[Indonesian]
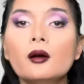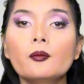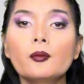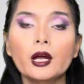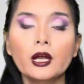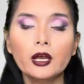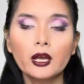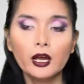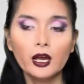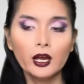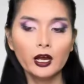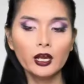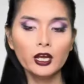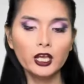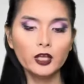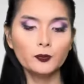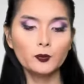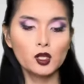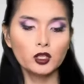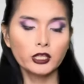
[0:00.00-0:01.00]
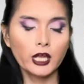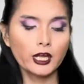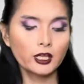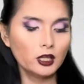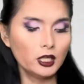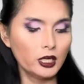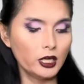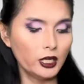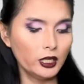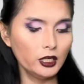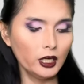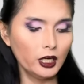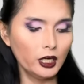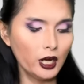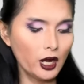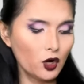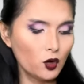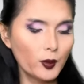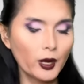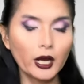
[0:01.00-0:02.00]
Pakai heat protectant,
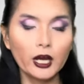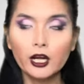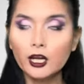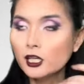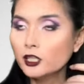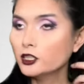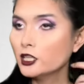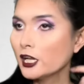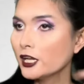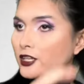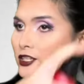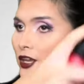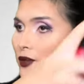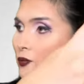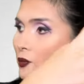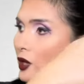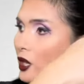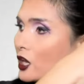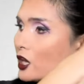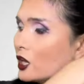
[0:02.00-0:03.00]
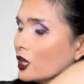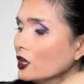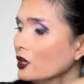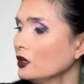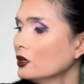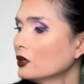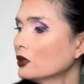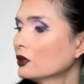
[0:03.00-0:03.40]
ini aku pakai dari Tresemme.